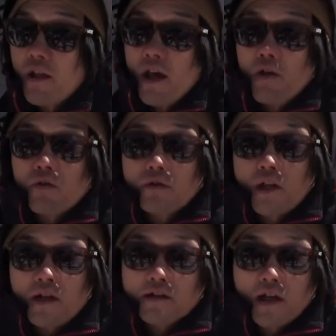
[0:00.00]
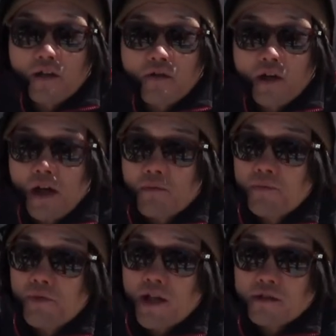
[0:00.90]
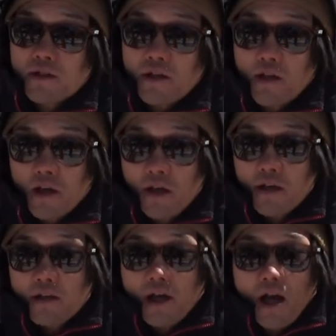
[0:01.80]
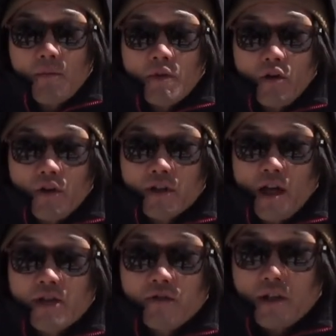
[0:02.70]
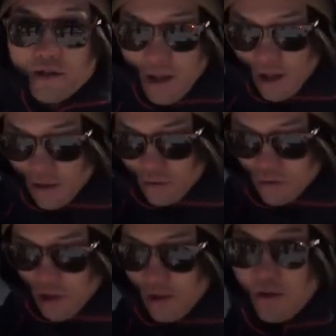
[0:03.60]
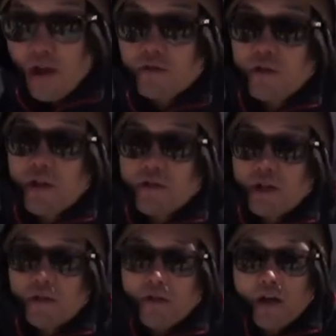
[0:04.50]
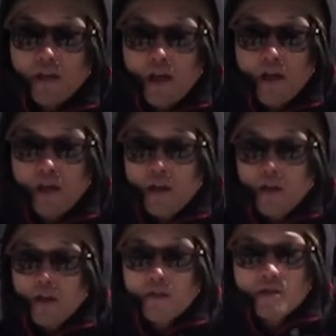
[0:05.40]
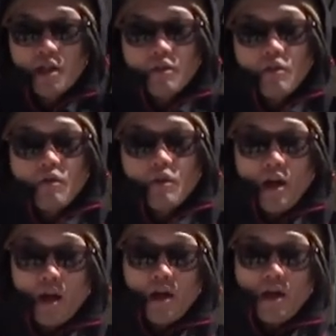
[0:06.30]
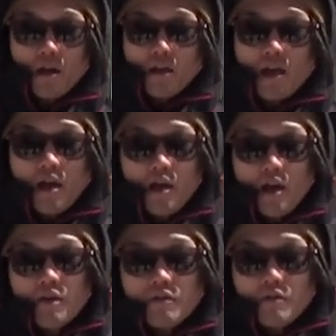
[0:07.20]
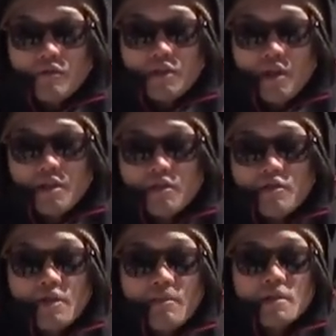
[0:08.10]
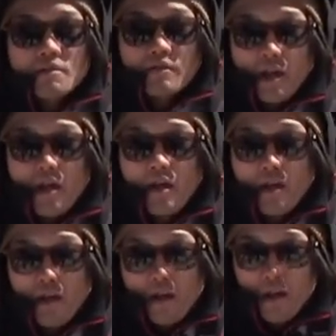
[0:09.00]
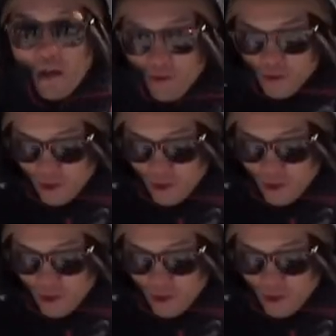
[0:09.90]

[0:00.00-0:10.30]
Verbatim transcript: ドで異なるサイドカーブプラス中身の非対称ですねトーサイド側とヒールサイド側でヒールサイドの方が柔らかいウッドを使用してますので、えー、